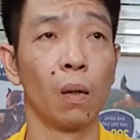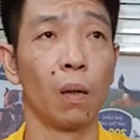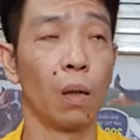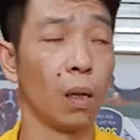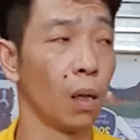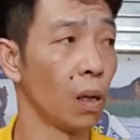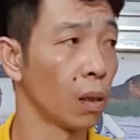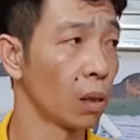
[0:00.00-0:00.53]

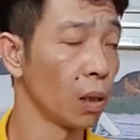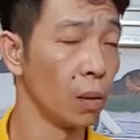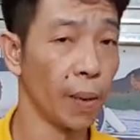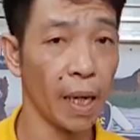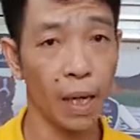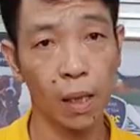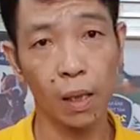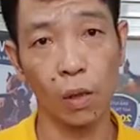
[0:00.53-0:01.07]
Ờ, từ
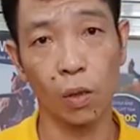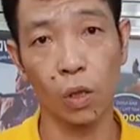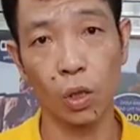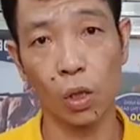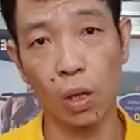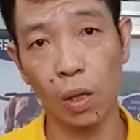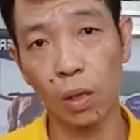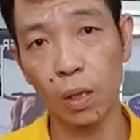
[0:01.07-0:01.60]
bé thì con
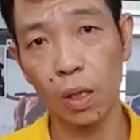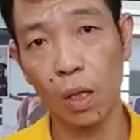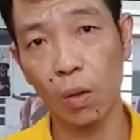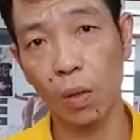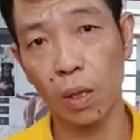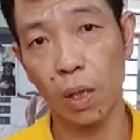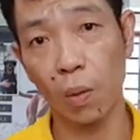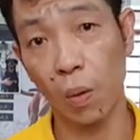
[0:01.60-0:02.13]
chó nó sẽ
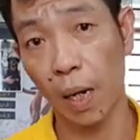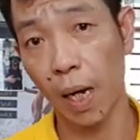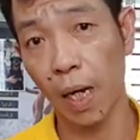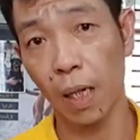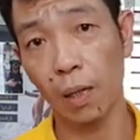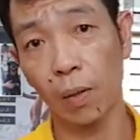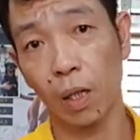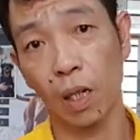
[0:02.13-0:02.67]
có nhiều
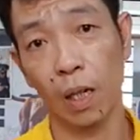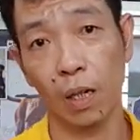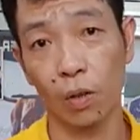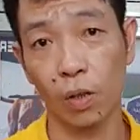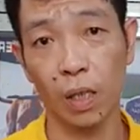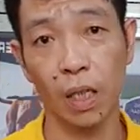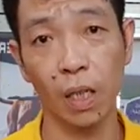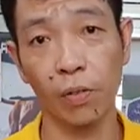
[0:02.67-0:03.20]
cái là
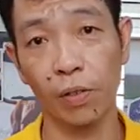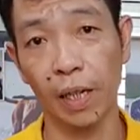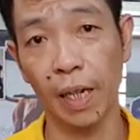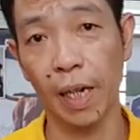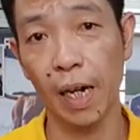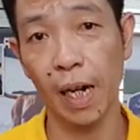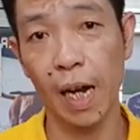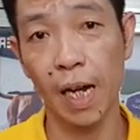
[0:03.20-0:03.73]
nó sẽ phải
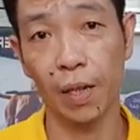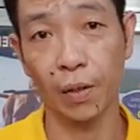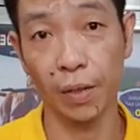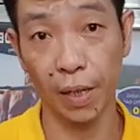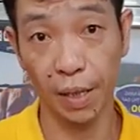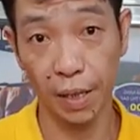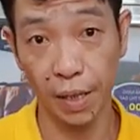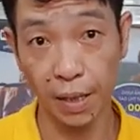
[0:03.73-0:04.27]
e ngại nó
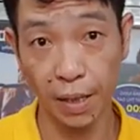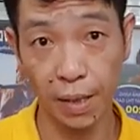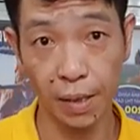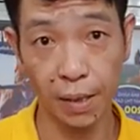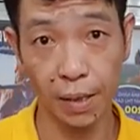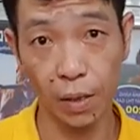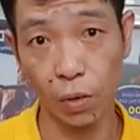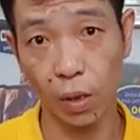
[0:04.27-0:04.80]
này kia
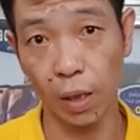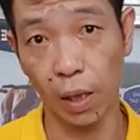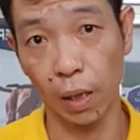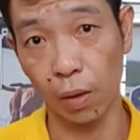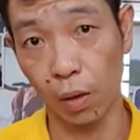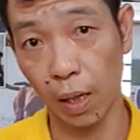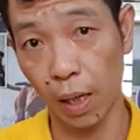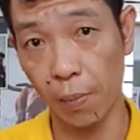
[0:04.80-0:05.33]
hơn. Thì có thể
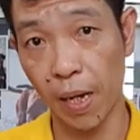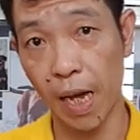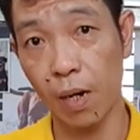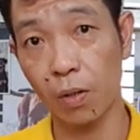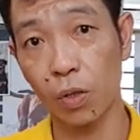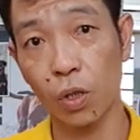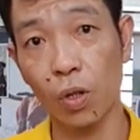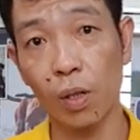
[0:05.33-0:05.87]
ngày bé
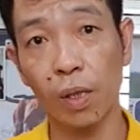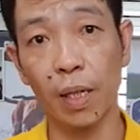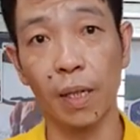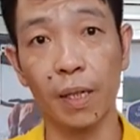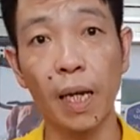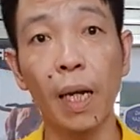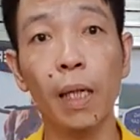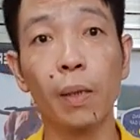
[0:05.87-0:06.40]
con chó có thể
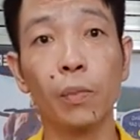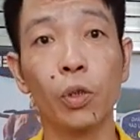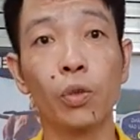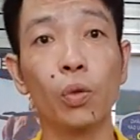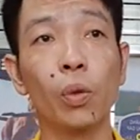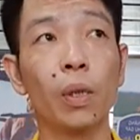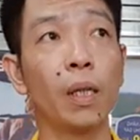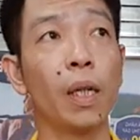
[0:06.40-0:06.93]
nhát hơn một
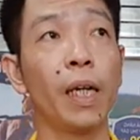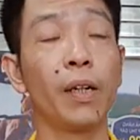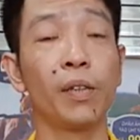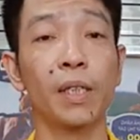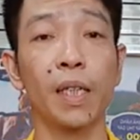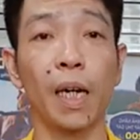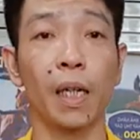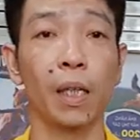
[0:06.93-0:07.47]
chút, lớn lên
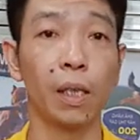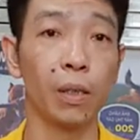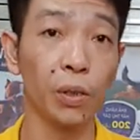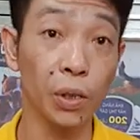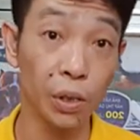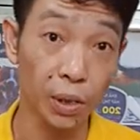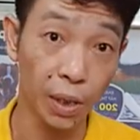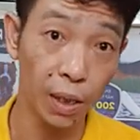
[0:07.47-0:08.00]
nó dạn hơn,
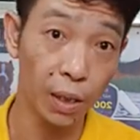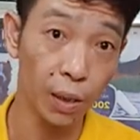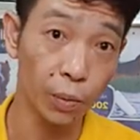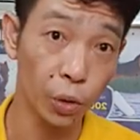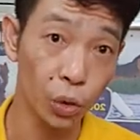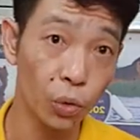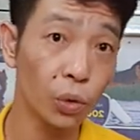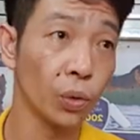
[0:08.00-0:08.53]
nó tự tin hơn
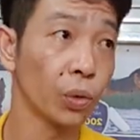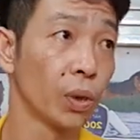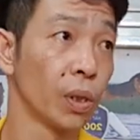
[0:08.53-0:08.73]
một chút.